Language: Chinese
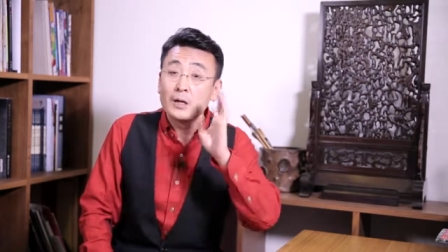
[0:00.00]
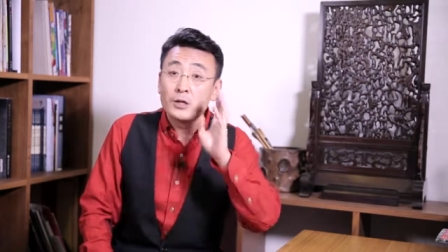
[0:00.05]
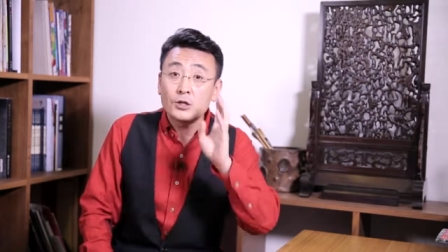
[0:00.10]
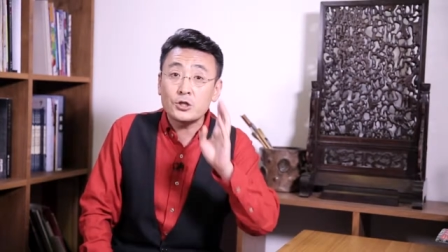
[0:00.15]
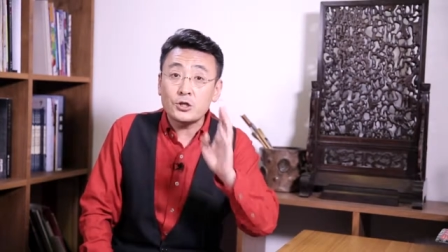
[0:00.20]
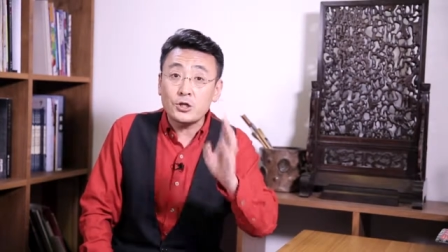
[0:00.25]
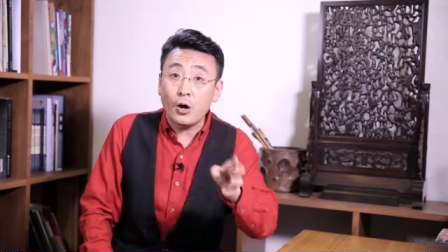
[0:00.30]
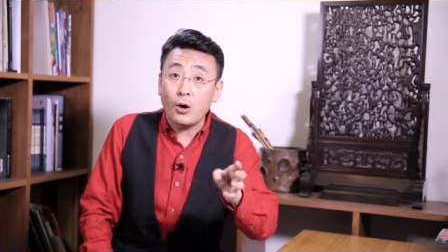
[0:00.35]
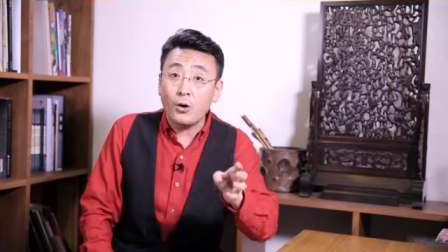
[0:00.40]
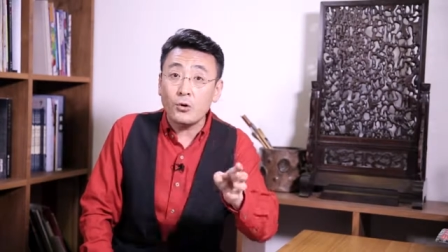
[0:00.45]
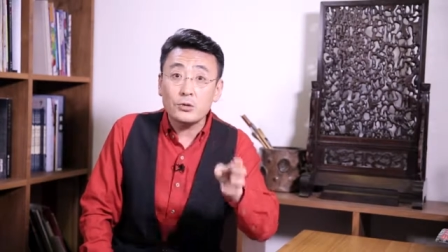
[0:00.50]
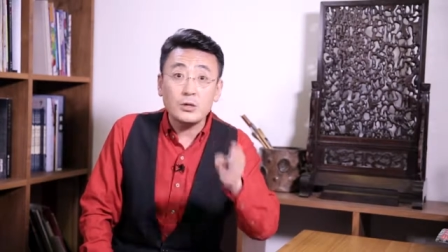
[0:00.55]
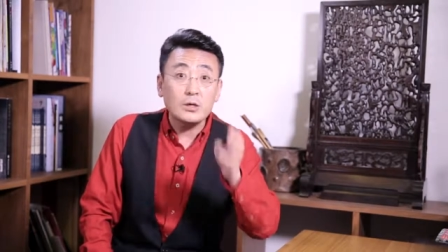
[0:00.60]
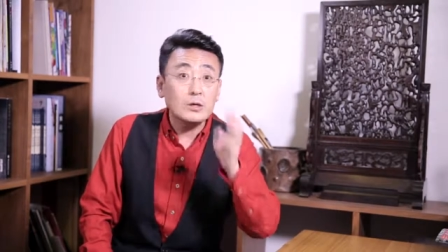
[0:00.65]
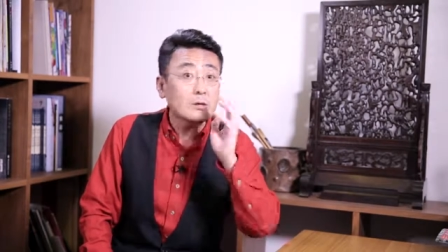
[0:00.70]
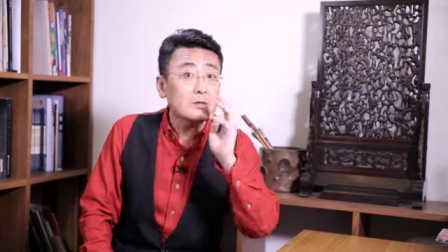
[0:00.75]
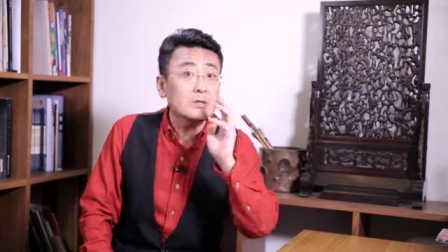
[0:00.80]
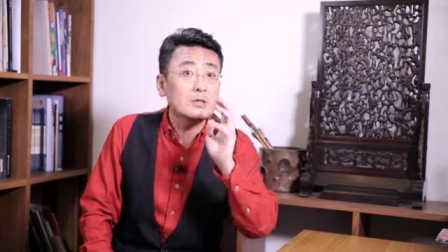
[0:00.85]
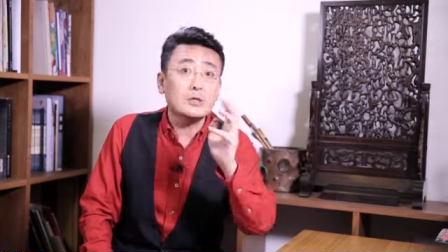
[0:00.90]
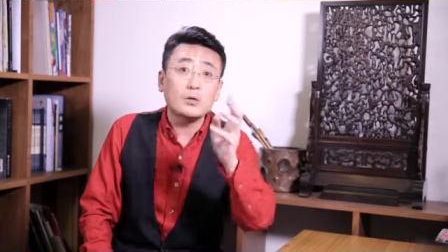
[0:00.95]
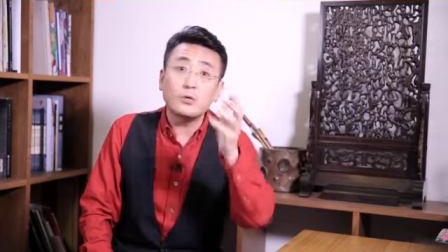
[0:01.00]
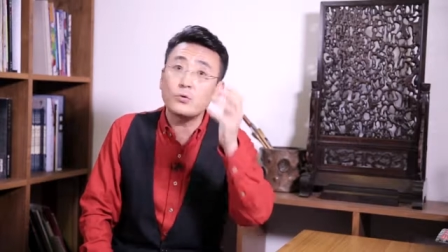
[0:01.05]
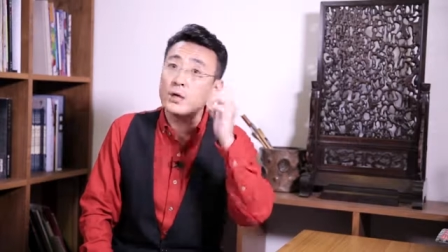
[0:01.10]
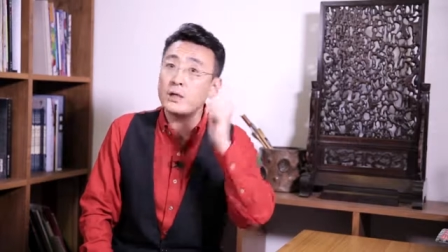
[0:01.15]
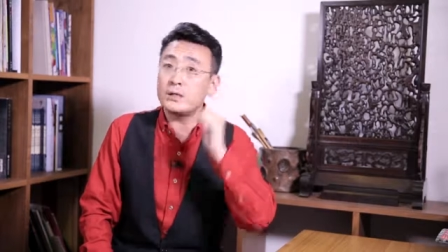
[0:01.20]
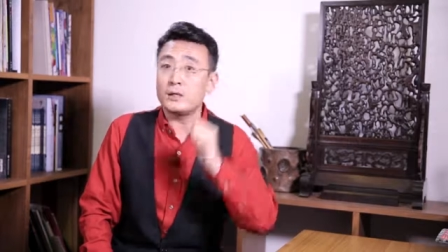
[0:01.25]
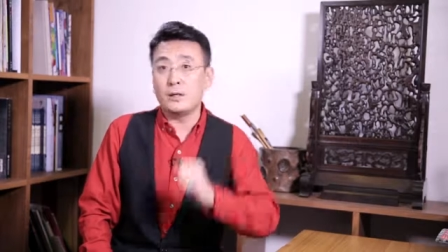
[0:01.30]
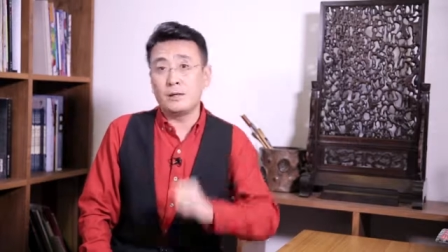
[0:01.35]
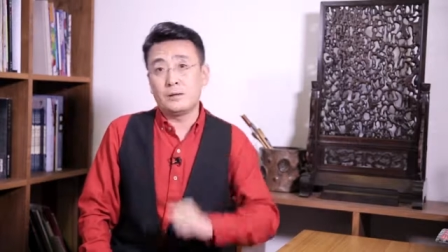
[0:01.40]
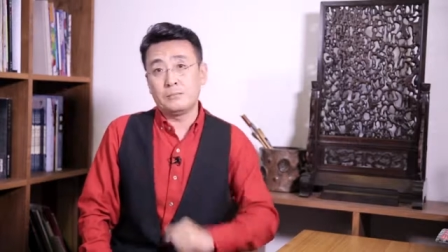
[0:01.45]
少的几
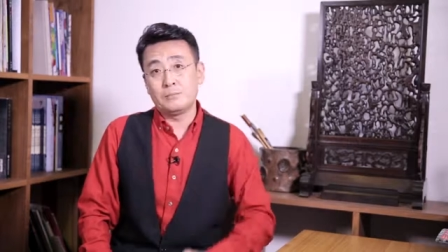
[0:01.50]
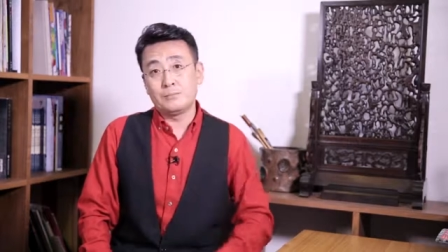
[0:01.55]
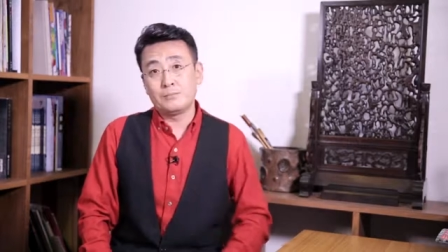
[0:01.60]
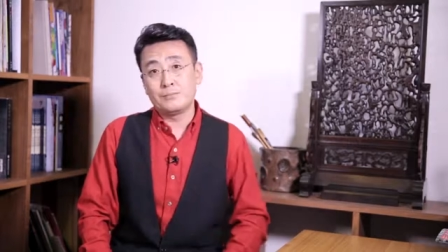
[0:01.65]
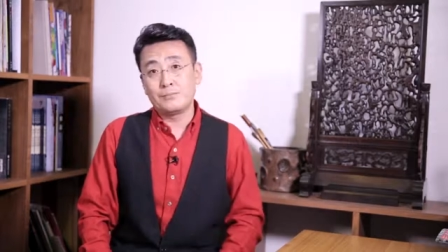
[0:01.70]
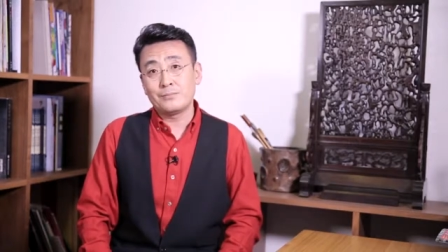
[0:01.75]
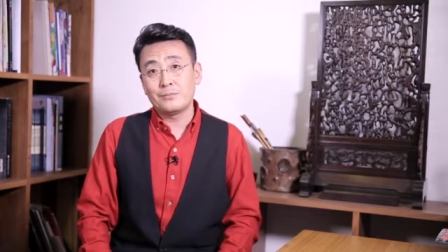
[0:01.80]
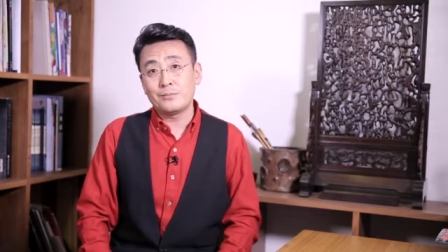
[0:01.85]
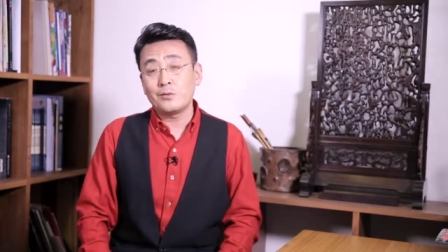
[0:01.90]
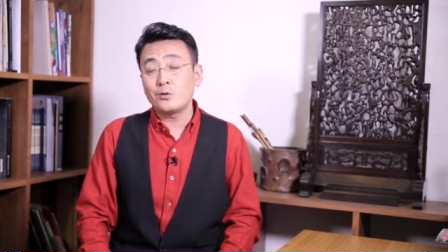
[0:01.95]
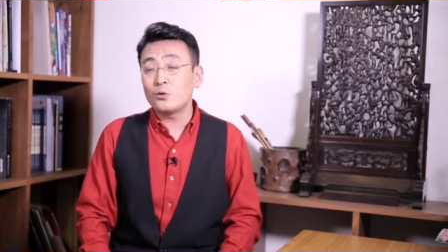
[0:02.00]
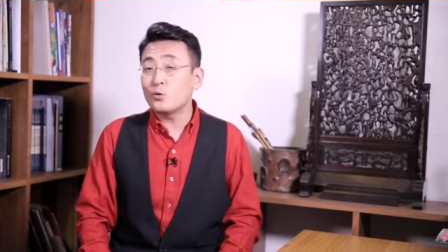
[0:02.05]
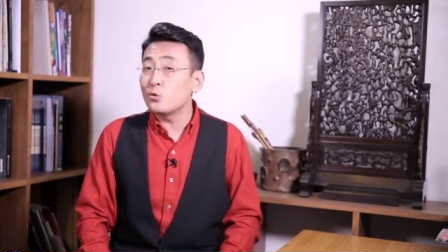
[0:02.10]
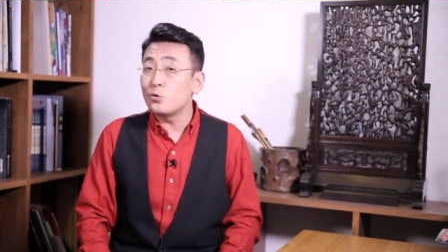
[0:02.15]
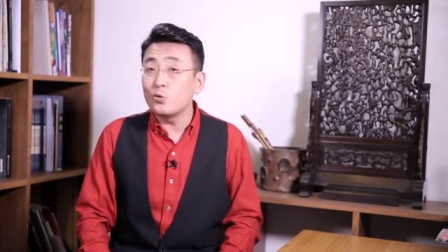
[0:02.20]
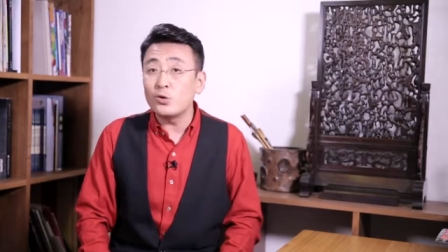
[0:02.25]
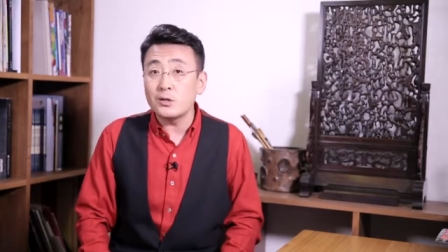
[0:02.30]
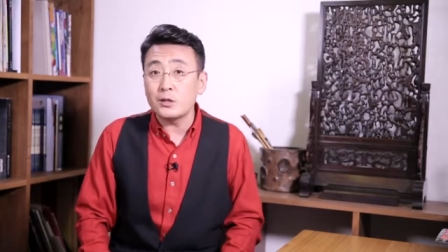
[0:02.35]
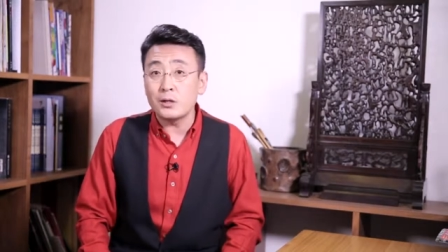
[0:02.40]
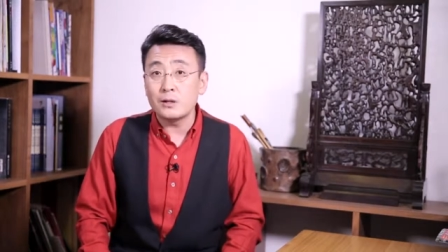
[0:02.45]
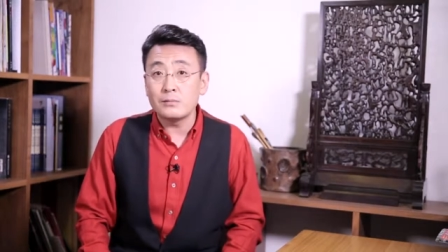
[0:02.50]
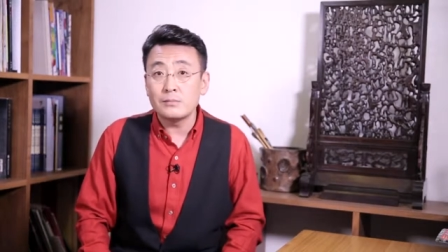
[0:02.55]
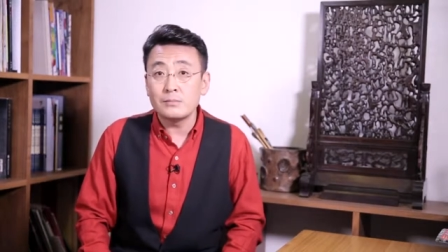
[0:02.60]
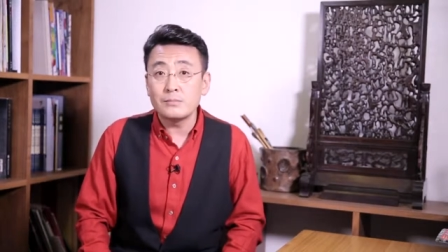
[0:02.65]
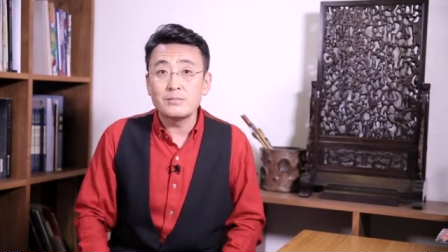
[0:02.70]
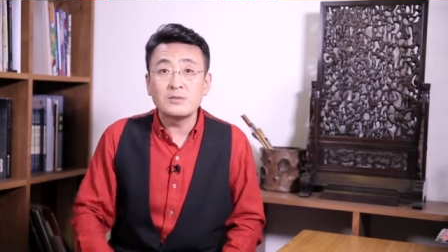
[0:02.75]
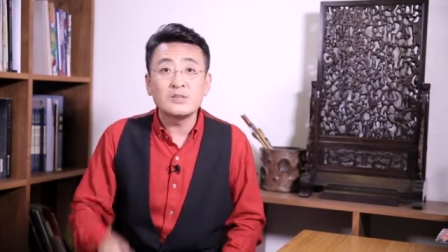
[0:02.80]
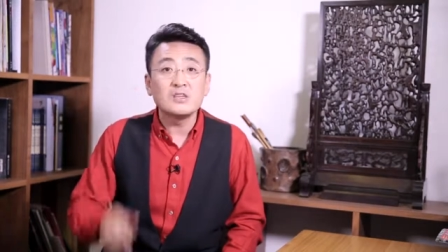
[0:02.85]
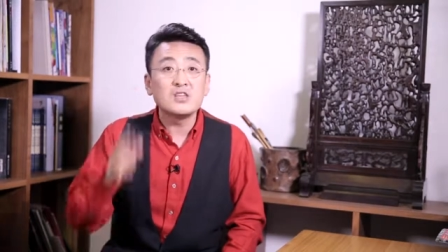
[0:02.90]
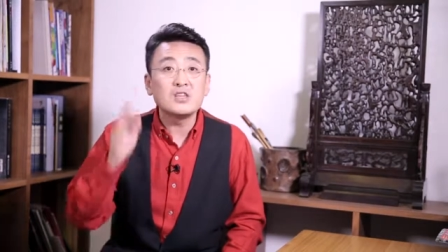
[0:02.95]
块钱，多的
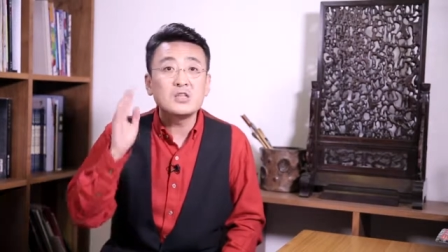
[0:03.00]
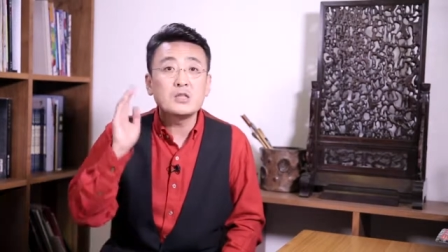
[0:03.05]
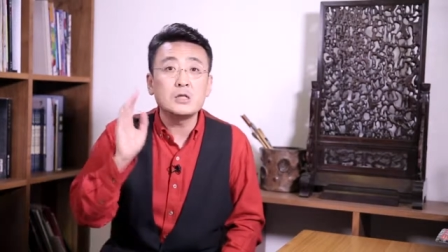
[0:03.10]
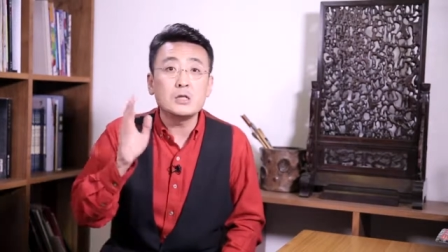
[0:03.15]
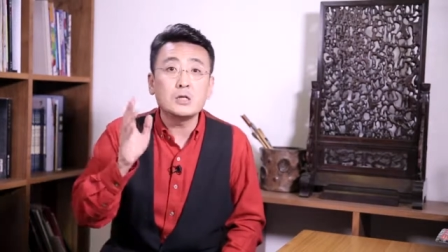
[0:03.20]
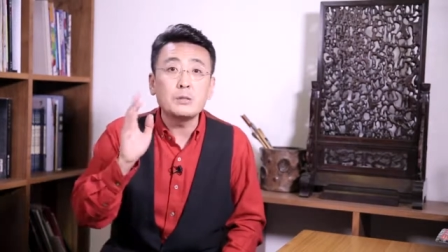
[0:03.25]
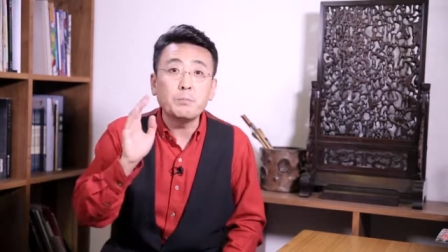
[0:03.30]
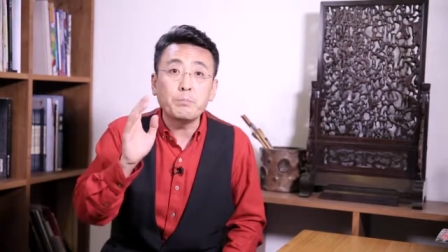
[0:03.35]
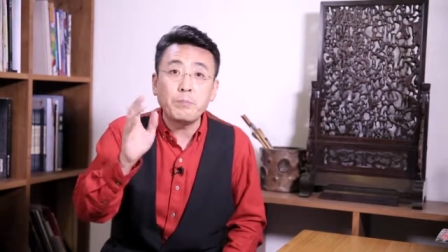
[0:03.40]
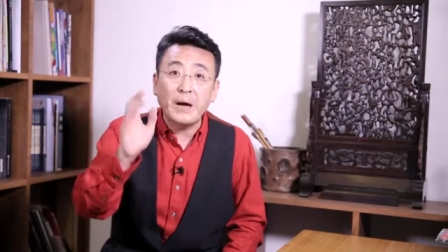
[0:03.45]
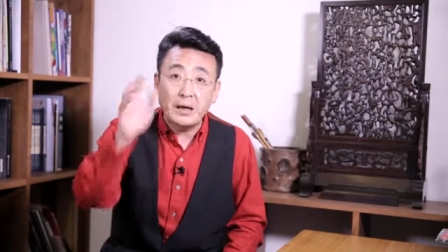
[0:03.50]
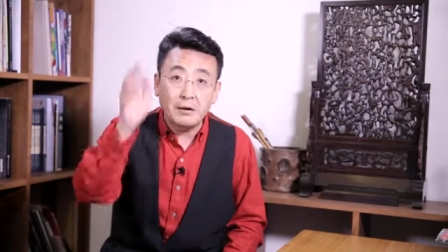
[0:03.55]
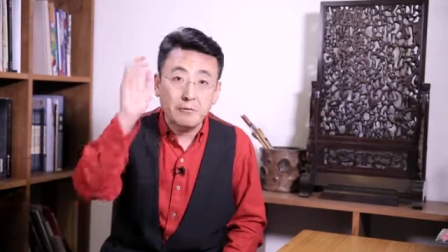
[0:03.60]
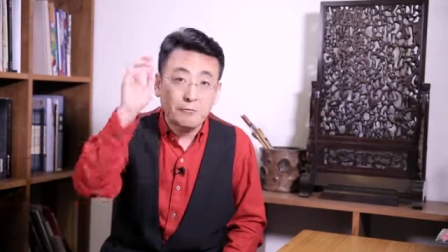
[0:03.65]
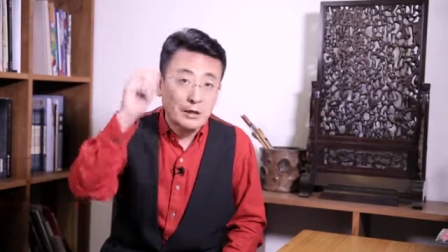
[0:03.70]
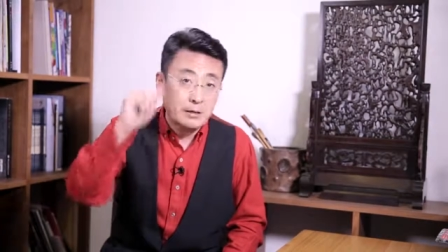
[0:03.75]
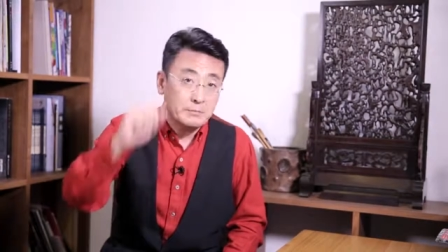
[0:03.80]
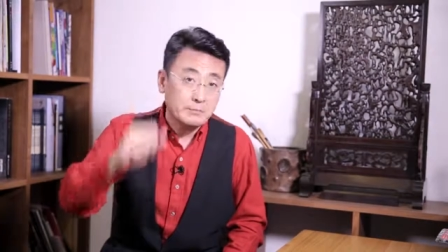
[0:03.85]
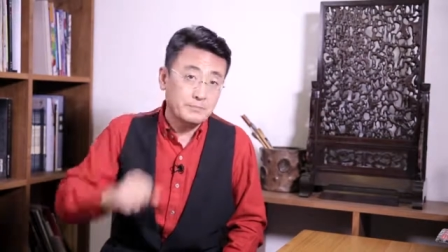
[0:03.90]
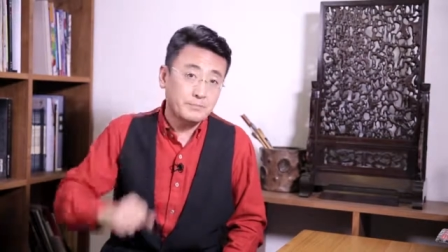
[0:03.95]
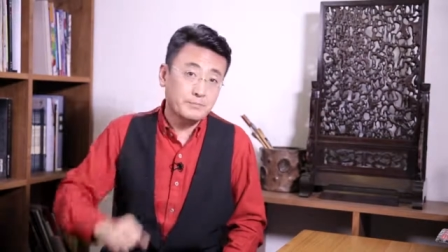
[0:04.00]
几百万。